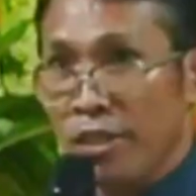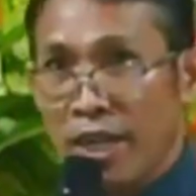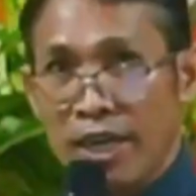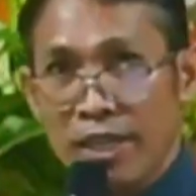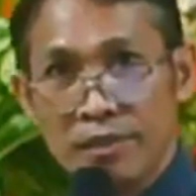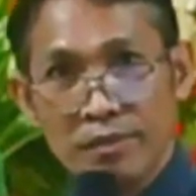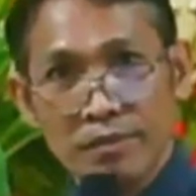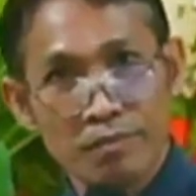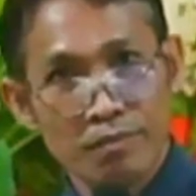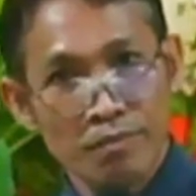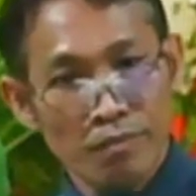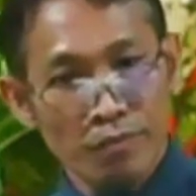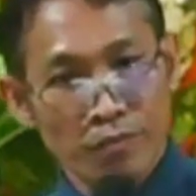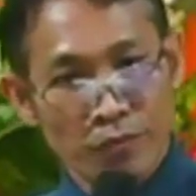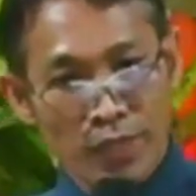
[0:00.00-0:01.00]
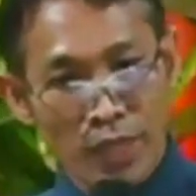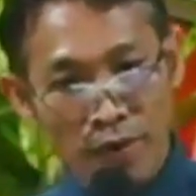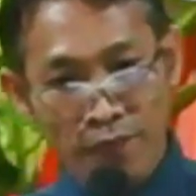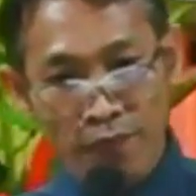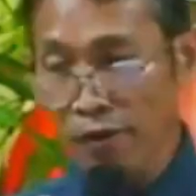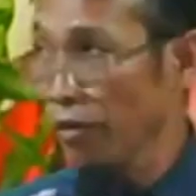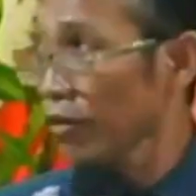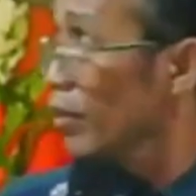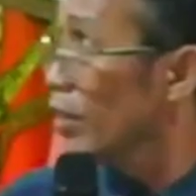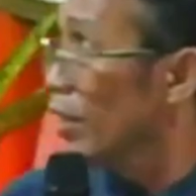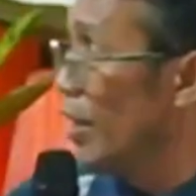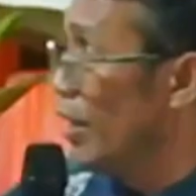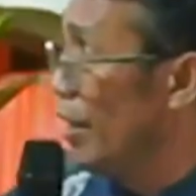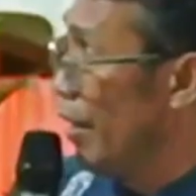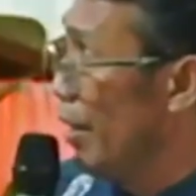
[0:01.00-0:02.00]
God. Therefore,
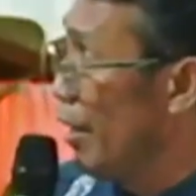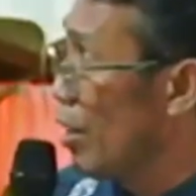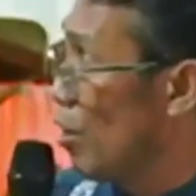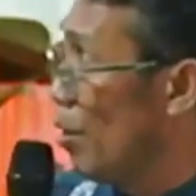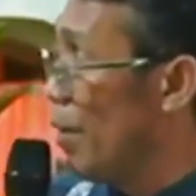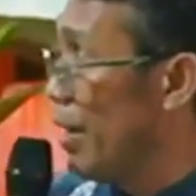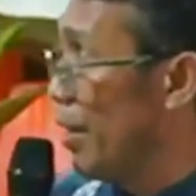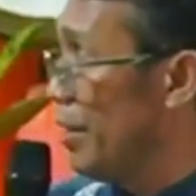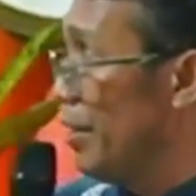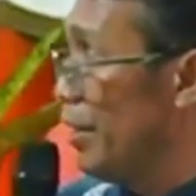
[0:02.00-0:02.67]
He commanded